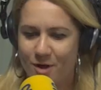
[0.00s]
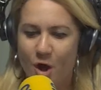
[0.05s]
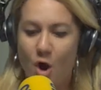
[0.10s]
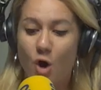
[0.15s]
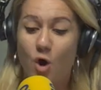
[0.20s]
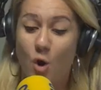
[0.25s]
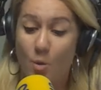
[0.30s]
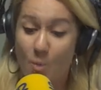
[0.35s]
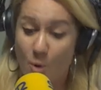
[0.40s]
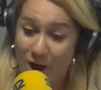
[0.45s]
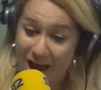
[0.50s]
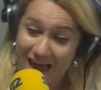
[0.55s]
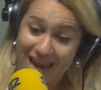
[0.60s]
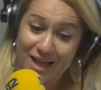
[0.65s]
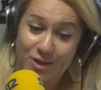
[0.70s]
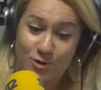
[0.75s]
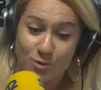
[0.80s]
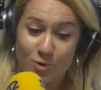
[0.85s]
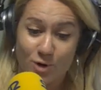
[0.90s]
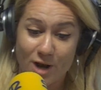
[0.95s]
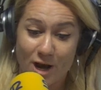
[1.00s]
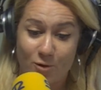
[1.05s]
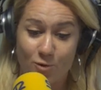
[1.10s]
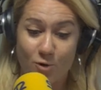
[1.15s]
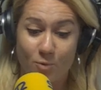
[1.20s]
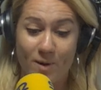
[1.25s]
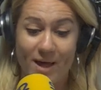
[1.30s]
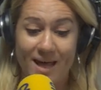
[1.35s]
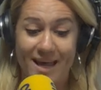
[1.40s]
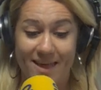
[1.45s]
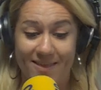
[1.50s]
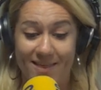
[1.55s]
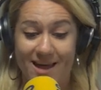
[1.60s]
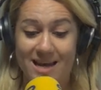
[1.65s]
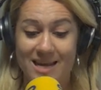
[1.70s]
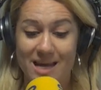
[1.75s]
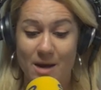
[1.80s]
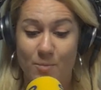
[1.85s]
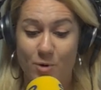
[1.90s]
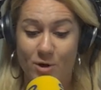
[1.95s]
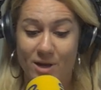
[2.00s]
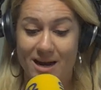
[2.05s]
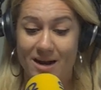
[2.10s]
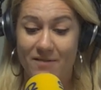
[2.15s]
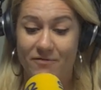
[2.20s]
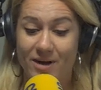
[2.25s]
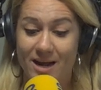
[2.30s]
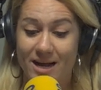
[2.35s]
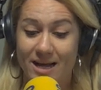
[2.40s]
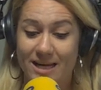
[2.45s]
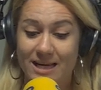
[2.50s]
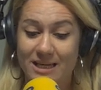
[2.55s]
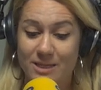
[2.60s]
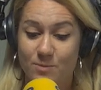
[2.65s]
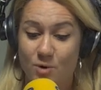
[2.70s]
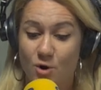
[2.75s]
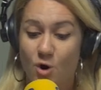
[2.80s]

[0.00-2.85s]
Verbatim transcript: Como Gala tuvo la culpa de que Dalí apoyara al franquismo